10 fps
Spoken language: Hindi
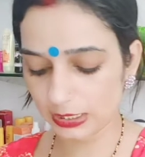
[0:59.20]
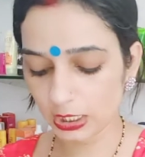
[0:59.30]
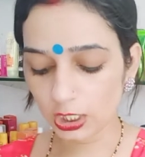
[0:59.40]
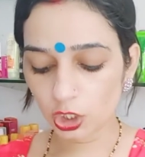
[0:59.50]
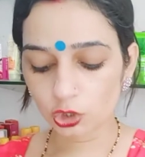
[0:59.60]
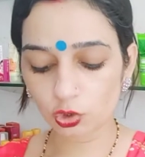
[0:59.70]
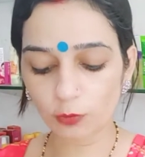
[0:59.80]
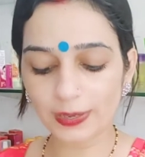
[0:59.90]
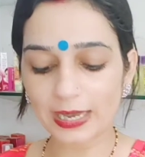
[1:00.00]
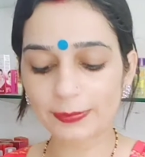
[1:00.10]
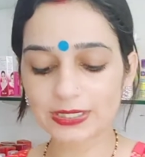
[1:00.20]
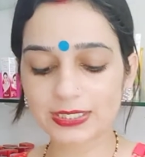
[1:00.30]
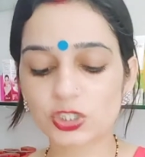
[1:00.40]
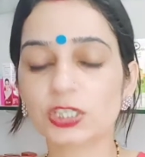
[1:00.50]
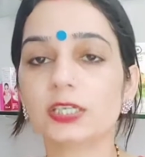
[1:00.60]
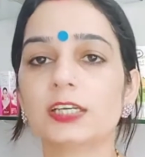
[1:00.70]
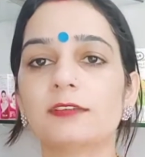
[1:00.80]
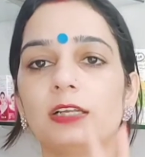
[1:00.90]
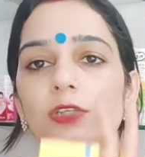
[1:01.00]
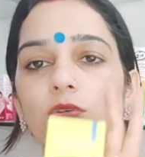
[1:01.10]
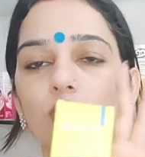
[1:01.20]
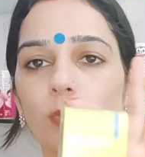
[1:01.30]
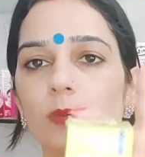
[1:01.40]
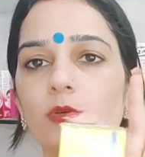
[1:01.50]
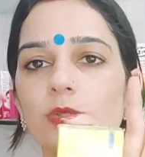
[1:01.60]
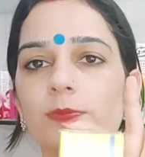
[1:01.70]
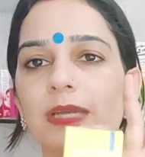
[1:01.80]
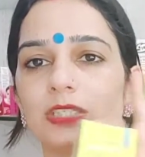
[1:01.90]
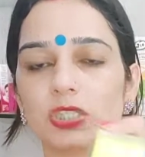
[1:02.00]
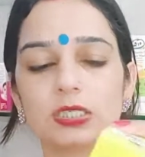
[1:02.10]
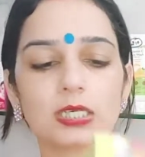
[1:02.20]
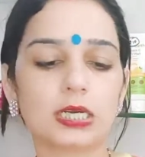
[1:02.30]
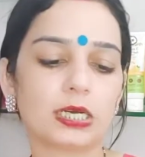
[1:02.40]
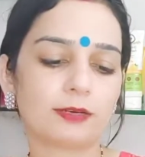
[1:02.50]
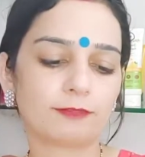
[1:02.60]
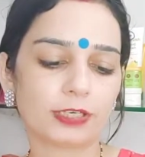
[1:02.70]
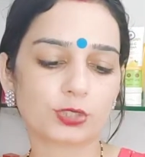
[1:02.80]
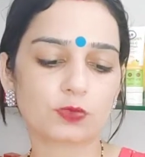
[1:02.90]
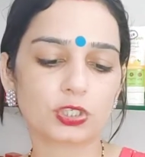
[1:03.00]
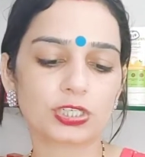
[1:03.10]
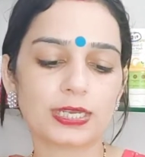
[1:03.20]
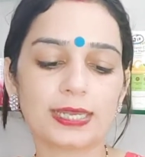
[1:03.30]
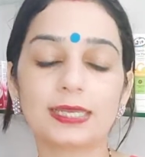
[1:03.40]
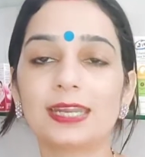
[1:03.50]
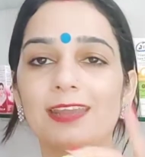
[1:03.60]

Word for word: तो मैं आपके साथ शेयर करने वाली हूँ रोमा मैजिक का फेस वॉश ये है ग्रे फ्रूट